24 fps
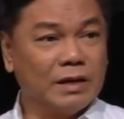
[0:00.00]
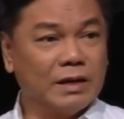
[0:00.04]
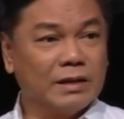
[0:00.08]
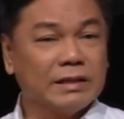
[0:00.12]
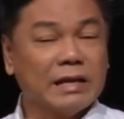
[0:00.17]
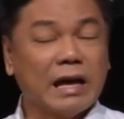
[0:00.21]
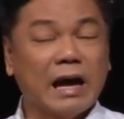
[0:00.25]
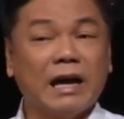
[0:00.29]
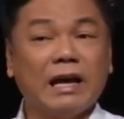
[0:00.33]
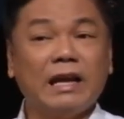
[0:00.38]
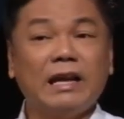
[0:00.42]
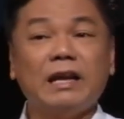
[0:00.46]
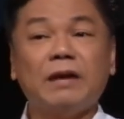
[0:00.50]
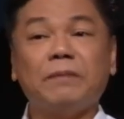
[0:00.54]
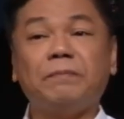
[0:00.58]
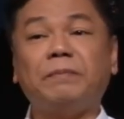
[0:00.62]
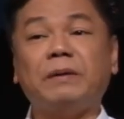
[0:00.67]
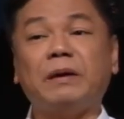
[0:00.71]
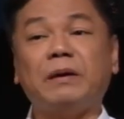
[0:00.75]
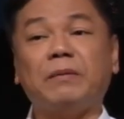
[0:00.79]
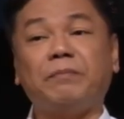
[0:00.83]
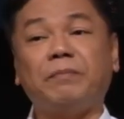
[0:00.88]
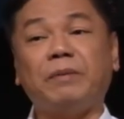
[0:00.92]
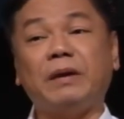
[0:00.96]
Dahil
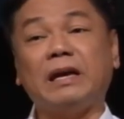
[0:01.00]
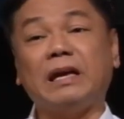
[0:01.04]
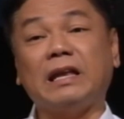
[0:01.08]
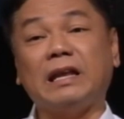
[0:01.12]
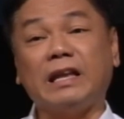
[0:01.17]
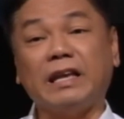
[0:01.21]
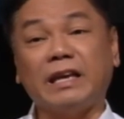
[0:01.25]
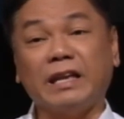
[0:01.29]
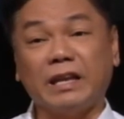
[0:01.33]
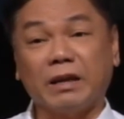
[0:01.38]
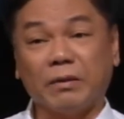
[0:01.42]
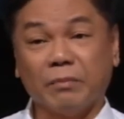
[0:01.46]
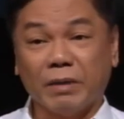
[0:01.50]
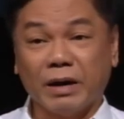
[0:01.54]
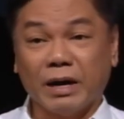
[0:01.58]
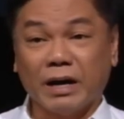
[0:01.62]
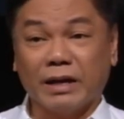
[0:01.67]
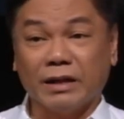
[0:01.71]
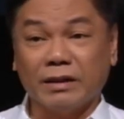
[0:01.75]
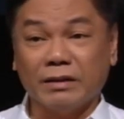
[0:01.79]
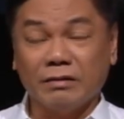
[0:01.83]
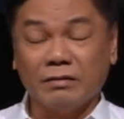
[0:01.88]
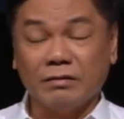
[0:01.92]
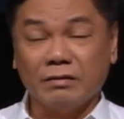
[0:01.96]
napipili
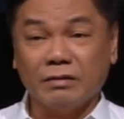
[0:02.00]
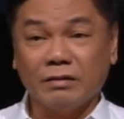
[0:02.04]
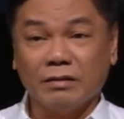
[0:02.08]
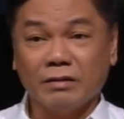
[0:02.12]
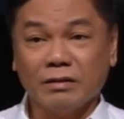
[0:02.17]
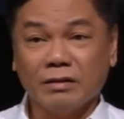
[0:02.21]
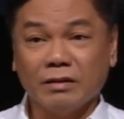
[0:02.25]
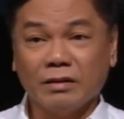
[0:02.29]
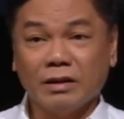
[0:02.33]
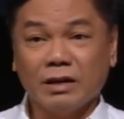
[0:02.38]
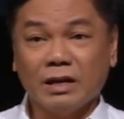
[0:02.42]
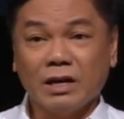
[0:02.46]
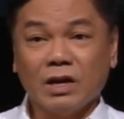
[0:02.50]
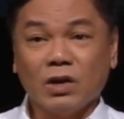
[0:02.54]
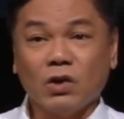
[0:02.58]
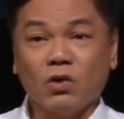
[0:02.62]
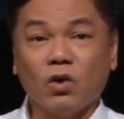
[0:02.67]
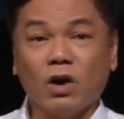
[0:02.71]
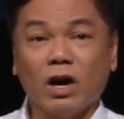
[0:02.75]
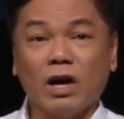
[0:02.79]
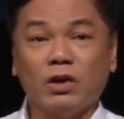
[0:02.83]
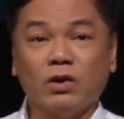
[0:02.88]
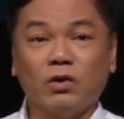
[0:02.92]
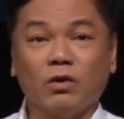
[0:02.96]
naman
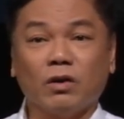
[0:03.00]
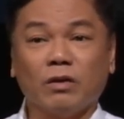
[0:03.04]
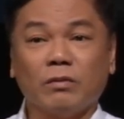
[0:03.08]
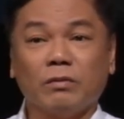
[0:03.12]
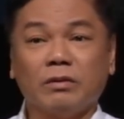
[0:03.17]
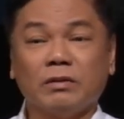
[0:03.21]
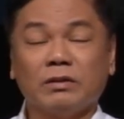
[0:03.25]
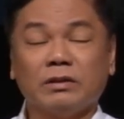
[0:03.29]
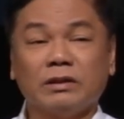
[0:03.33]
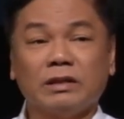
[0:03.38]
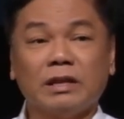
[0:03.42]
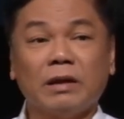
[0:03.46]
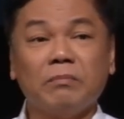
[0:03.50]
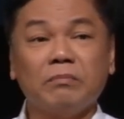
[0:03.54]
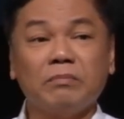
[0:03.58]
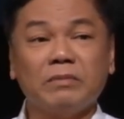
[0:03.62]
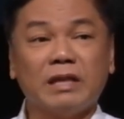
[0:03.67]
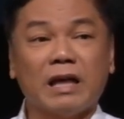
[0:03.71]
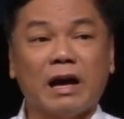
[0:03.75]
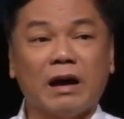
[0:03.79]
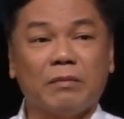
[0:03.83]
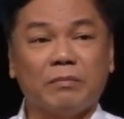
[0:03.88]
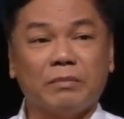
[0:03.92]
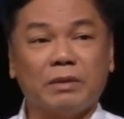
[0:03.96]
kung anong
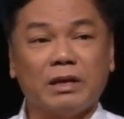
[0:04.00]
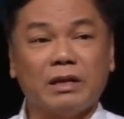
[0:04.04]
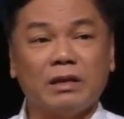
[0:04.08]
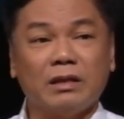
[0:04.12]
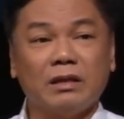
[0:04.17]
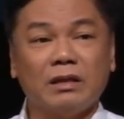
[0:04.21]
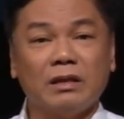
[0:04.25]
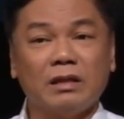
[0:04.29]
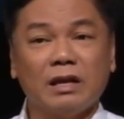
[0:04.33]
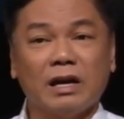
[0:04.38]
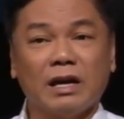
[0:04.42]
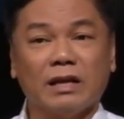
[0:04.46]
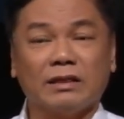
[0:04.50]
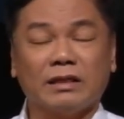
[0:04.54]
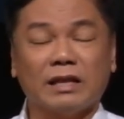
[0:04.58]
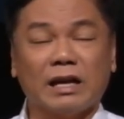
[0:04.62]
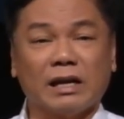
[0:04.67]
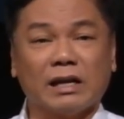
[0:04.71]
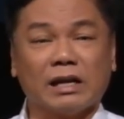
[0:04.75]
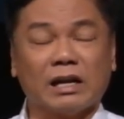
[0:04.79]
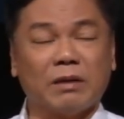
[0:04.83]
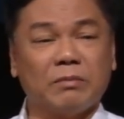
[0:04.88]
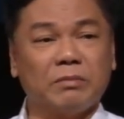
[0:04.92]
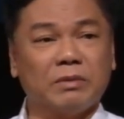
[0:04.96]
damdamin at
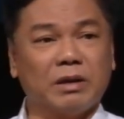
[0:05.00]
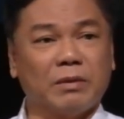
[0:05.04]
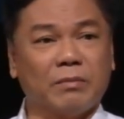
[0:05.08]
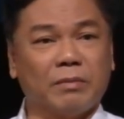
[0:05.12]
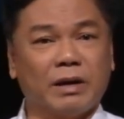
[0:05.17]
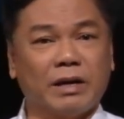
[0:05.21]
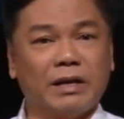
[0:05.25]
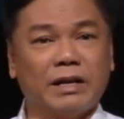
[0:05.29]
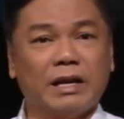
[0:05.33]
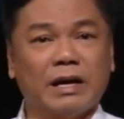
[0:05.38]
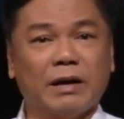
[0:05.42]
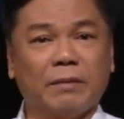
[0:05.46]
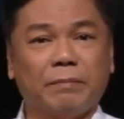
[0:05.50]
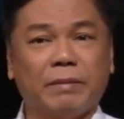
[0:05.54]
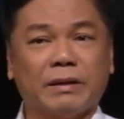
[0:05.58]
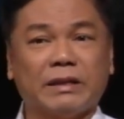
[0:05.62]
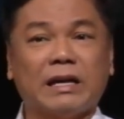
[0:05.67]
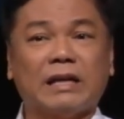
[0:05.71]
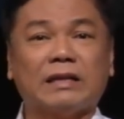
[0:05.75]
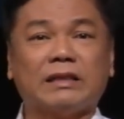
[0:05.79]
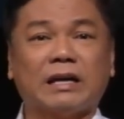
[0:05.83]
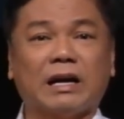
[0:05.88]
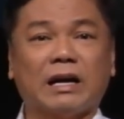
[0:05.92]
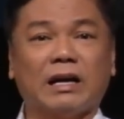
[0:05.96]
nararamdaman ang
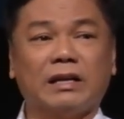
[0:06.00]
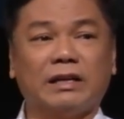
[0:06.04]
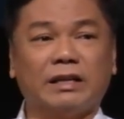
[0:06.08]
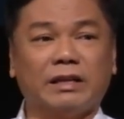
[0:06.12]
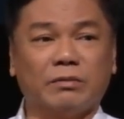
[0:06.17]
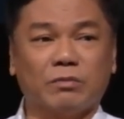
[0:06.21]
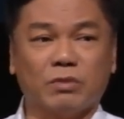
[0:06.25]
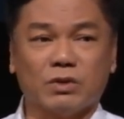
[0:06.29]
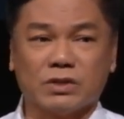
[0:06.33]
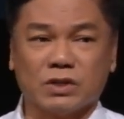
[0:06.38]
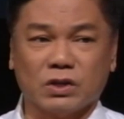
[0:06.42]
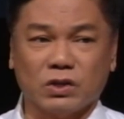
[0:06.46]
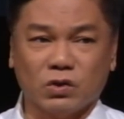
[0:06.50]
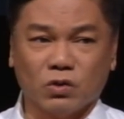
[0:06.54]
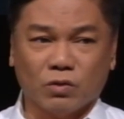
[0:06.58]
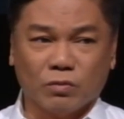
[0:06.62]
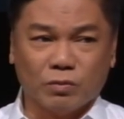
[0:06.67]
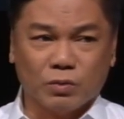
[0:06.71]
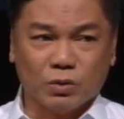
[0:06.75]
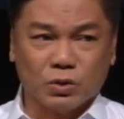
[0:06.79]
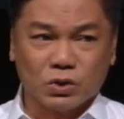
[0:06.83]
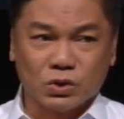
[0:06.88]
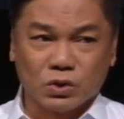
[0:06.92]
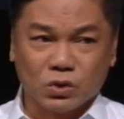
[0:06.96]
patatagalin mo sa iyong
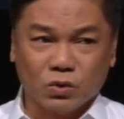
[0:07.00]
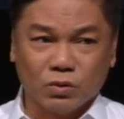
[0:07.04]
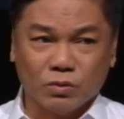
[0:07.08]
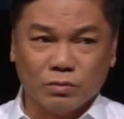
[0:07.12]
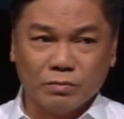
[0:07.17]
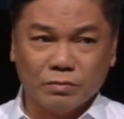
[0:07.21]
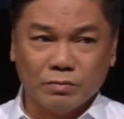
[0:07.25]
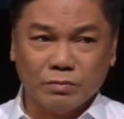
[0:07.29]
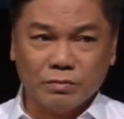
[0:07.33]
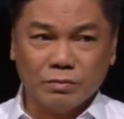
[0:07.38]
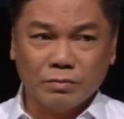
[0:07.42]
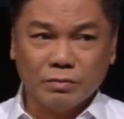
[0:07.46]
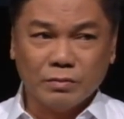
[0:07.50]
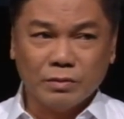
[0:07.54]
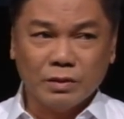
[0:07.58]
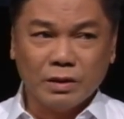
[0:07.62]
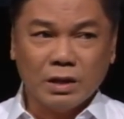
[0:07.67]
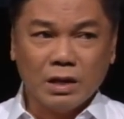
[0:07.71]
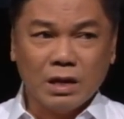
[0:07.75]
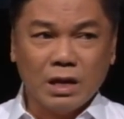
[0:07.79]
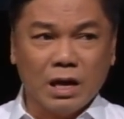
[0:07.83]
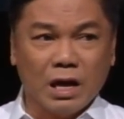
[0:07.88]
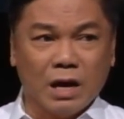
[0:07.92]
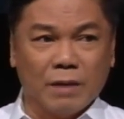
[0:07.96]
puso.
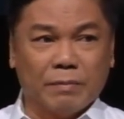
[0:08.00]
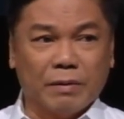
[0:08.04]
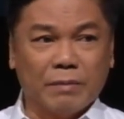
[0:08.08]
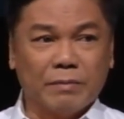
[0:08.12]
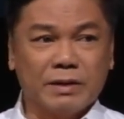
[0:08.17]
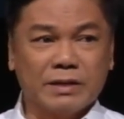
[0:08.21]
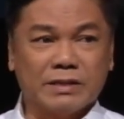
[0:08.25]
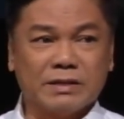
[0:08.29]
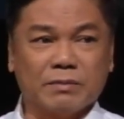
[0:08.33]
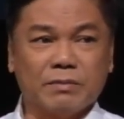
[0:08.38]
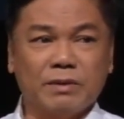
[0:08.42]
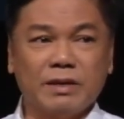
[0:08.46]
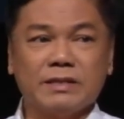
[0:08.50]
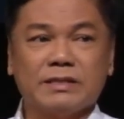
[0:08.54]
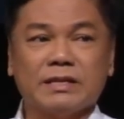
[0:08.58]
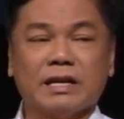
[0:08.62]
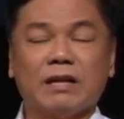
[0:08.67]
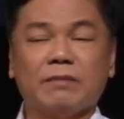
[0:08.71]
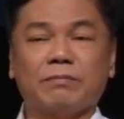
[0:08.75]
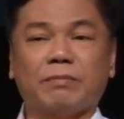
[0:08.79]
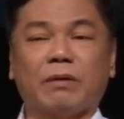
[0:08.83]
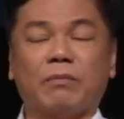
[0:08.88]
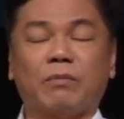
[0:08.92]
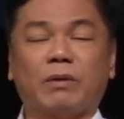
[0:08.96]

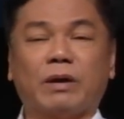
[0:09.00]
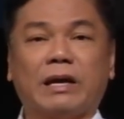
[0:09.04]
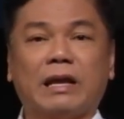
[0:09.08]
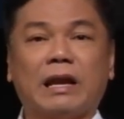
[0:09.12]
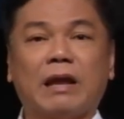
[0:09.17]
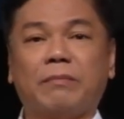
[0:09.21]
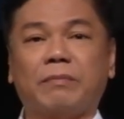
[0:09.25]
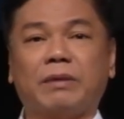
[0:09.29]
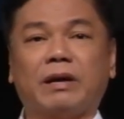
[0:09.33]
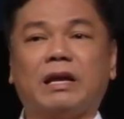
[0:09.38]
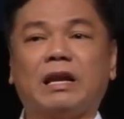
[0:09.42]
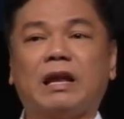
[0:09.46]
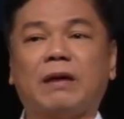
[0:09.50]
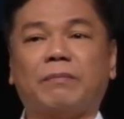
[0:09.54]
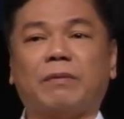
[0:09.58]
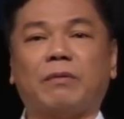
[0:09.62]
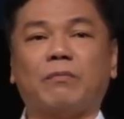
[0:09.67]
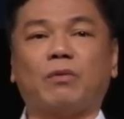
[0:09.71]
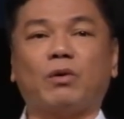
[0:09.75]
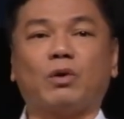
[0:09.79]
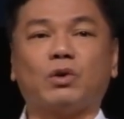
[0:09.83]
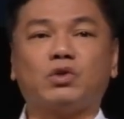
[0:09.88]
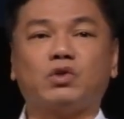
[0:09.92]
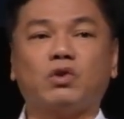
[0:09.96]
Pamisa-misan, pabigla-bigla,
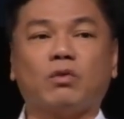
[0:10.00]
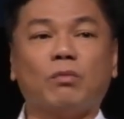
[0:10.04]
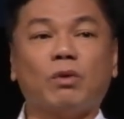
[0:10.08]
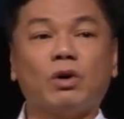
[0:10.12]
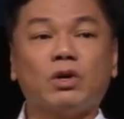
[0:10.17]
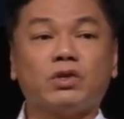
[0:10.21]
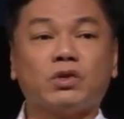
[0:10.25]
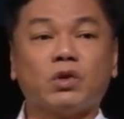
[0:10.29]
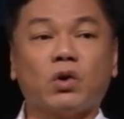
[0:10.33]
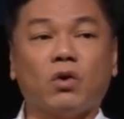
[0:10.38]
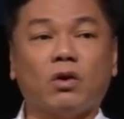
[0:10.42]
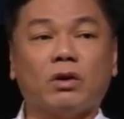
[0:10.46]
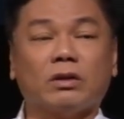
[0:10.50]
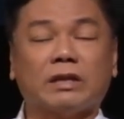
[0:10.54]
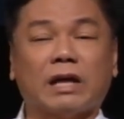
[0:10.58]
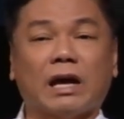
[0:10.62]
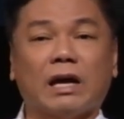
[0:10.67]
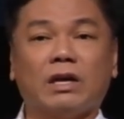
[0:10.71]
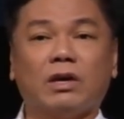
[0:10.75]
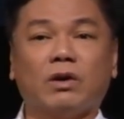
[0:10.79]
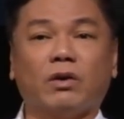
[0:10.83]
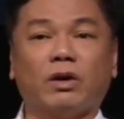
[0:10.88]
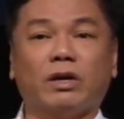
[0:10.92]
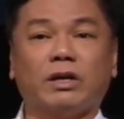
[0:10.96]
pabugso-bugso,
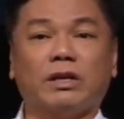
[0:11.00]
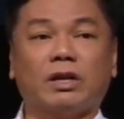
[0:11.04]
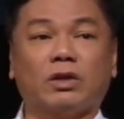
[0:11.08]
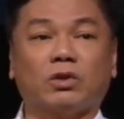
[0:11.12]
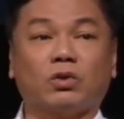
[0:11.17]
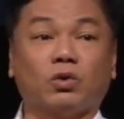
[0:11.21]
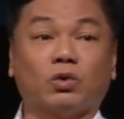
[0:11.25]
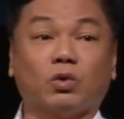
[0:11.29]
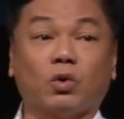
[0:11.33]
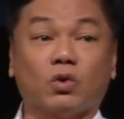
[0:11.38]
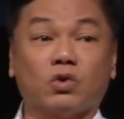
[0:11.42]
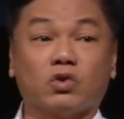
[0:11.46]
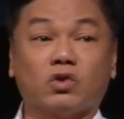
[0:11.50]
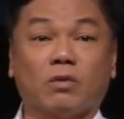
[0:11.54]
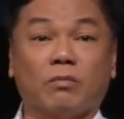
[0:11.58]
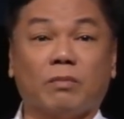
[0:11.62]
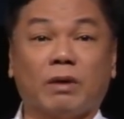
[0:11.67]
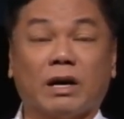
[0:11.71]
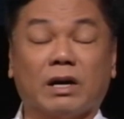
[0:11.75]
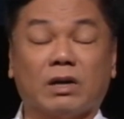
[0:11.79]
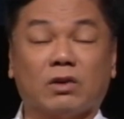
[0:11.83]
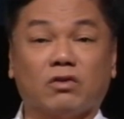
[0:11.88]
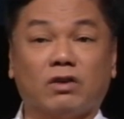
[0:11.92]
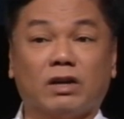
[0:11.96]
tayo ay natutokso
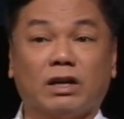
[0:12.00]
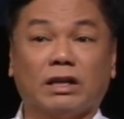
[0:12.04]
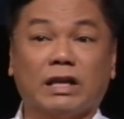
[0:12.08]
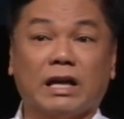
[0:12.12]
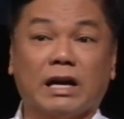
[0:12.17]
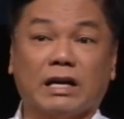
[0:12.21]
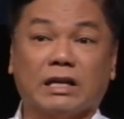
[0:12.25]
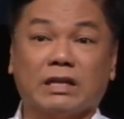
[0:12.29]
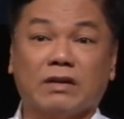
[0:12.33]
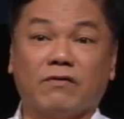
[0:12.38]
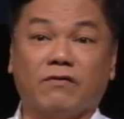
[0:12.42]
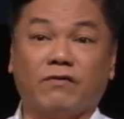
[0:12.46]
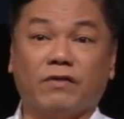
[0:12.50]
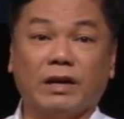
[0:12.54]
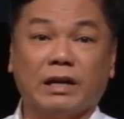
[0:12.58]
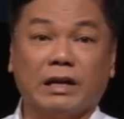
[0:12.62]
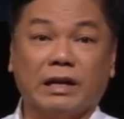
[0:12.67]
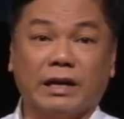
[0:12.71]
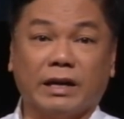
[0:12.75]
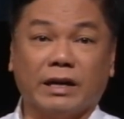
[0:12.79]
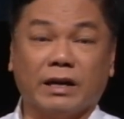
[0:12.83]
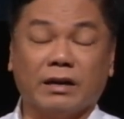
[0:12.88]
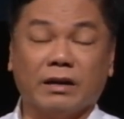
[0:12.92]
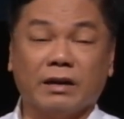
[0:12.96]
magkaroon ng negative
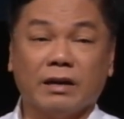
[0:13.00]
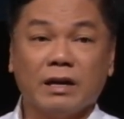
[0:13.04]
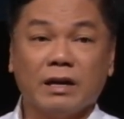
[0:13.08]
feeling